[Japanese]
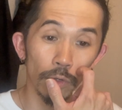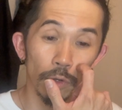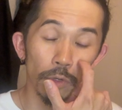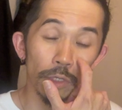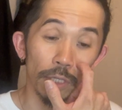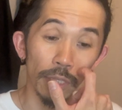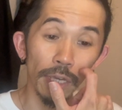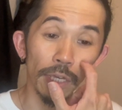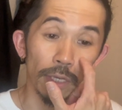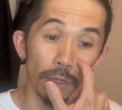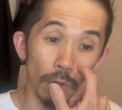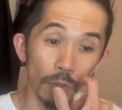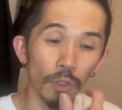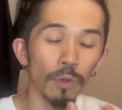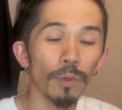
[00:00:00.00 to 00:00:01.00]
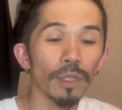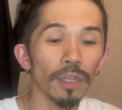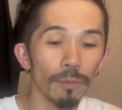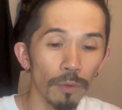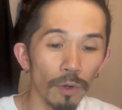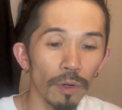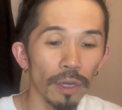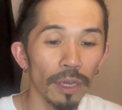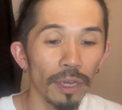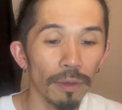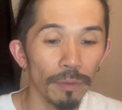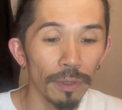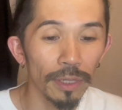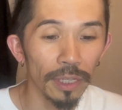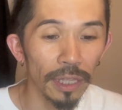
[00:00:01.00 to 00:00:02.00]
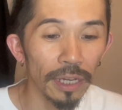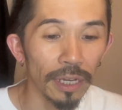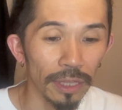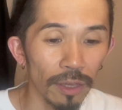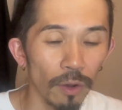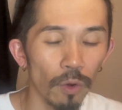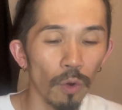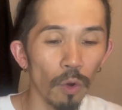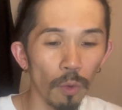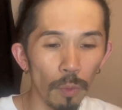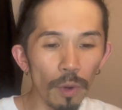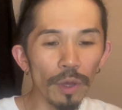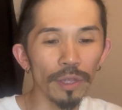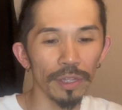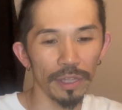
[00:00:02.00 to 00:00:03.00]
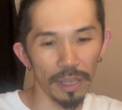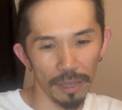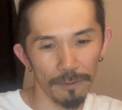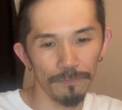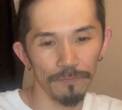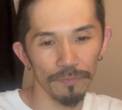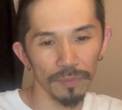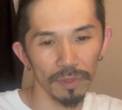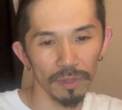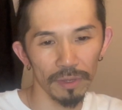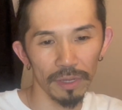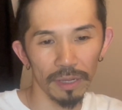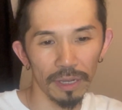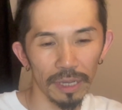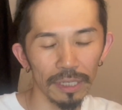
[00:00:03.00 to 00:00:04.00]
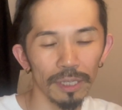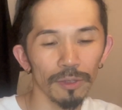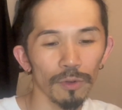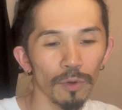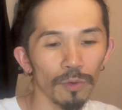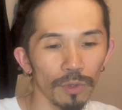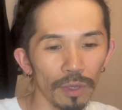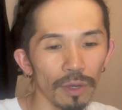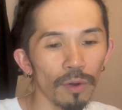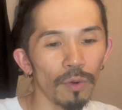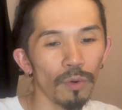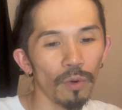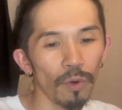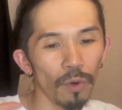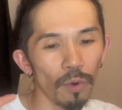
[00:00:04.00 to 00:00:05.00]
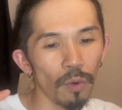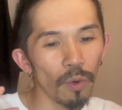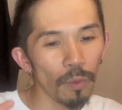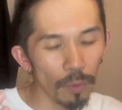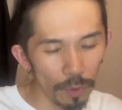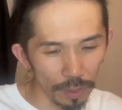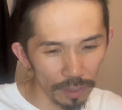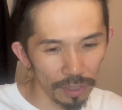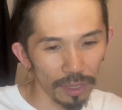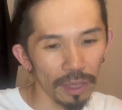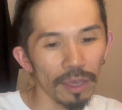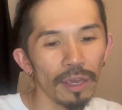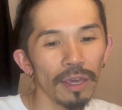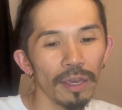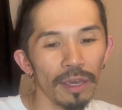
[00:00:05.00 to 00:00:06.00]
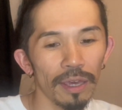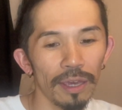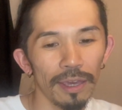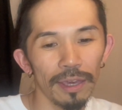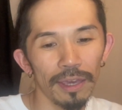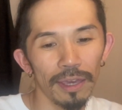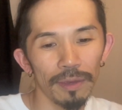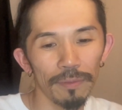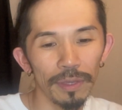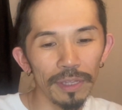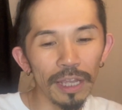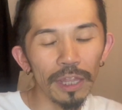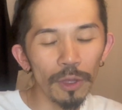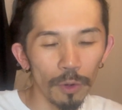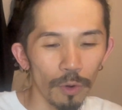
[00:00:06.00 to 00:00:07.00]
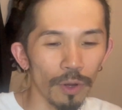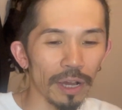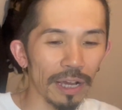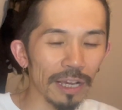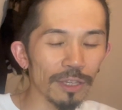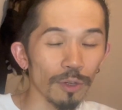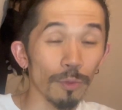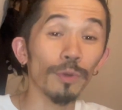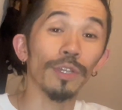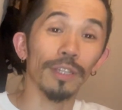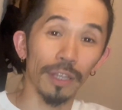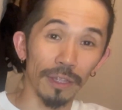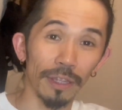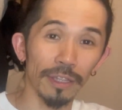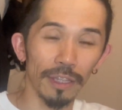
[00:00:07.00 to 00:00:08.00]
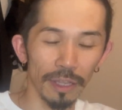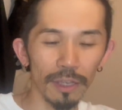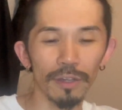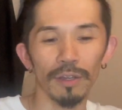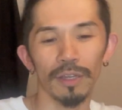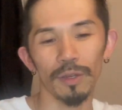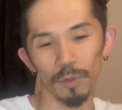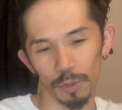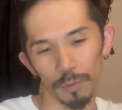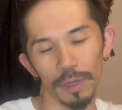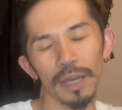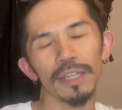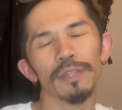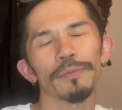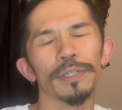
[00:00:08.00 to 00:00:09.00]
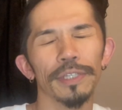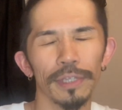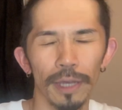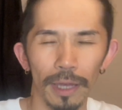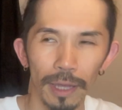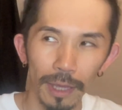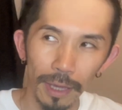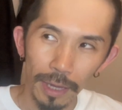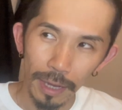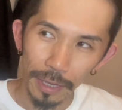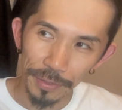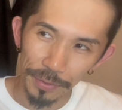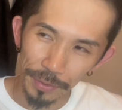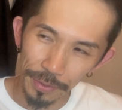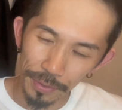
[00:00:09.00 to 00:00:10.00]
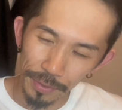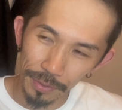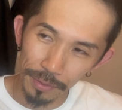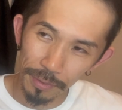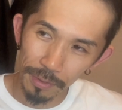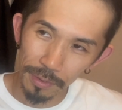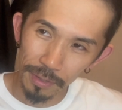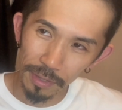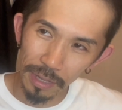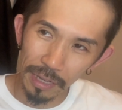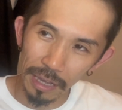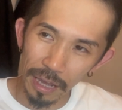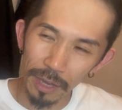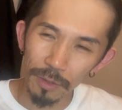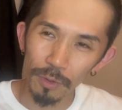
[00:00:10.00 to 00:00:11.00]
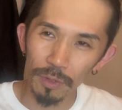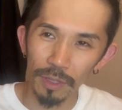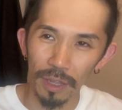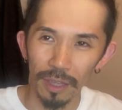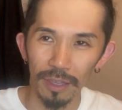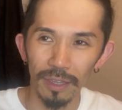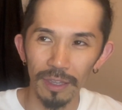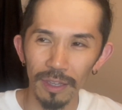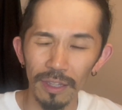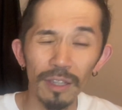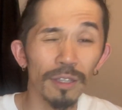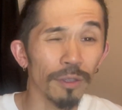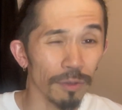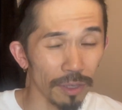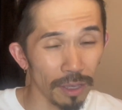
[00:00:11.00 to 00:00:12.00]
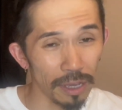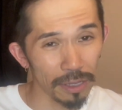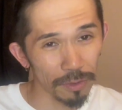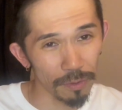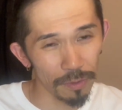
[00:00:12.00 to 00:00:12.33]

語じゃない言葉でも、えー、みんななんかね、覚えて、解散の曲ね覚えて、えー、みんなの方が歌詞を覚えてたなんてねことも書いてますがあのなんかああいうのっていいですよねあの